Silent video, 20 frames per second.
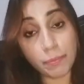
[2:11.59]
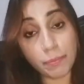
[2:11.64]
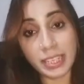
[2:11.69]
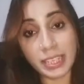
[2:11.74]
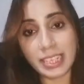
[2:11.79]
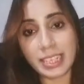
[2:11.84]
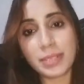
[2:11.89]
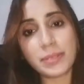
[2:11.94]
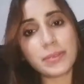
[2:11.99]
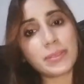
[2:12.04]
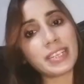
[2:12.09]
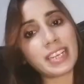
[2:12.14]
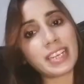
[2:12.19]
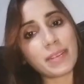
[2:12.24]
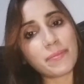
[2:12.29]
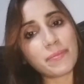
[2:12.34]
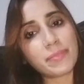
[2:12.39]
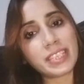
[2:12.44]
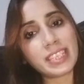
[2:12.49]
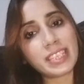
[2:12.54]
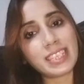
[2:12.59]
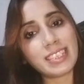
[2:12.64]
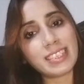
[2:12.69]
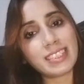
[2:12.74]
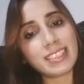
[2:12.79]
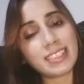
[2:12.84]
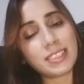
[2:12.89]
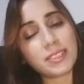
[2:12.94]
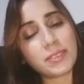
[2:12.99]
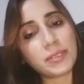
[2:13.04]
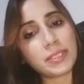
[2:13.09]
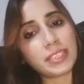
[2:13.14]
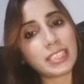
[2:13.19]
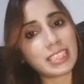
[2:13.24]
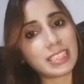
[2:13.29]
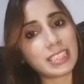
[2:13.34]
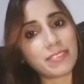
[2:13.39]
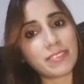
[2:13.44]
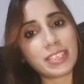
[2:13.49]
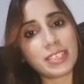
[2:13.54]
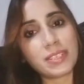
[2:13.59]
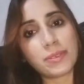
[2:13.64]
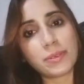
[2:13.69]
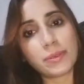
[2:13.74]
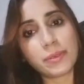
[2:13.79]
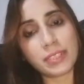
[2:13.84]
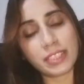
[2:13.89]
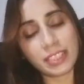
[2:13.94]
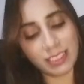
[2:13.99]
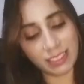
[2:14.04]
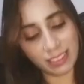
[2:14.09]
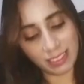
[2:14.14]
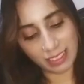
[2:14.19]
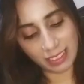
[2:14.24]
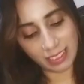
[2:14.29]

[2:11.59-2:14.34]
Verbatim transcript: पहले गुलाब की कोई तस्वीर होगी